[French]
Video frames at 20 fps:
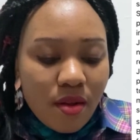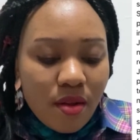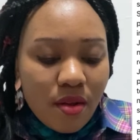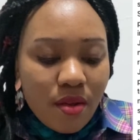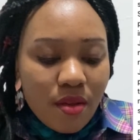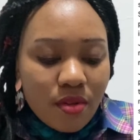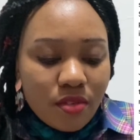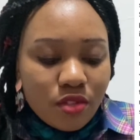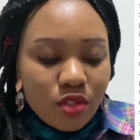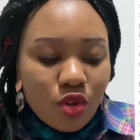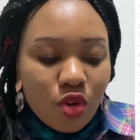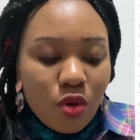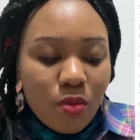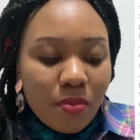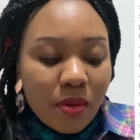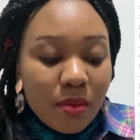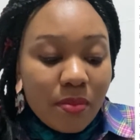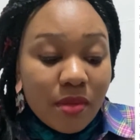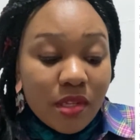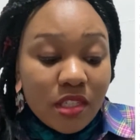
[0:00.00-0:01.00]
Ce
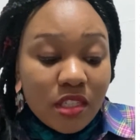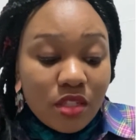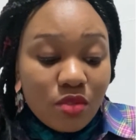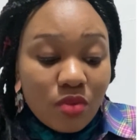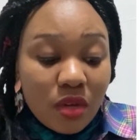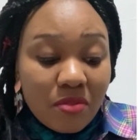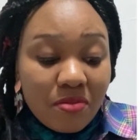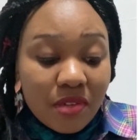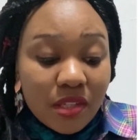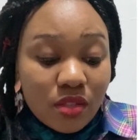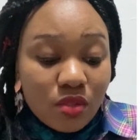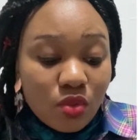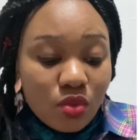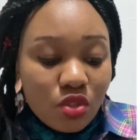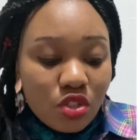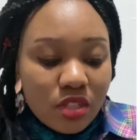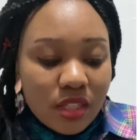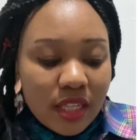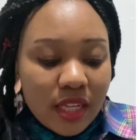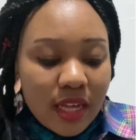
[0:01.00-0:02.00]
comprimé chinois fait trop de
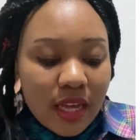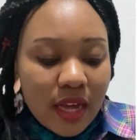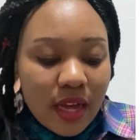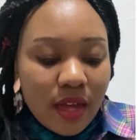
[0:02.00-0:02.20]
dégâts.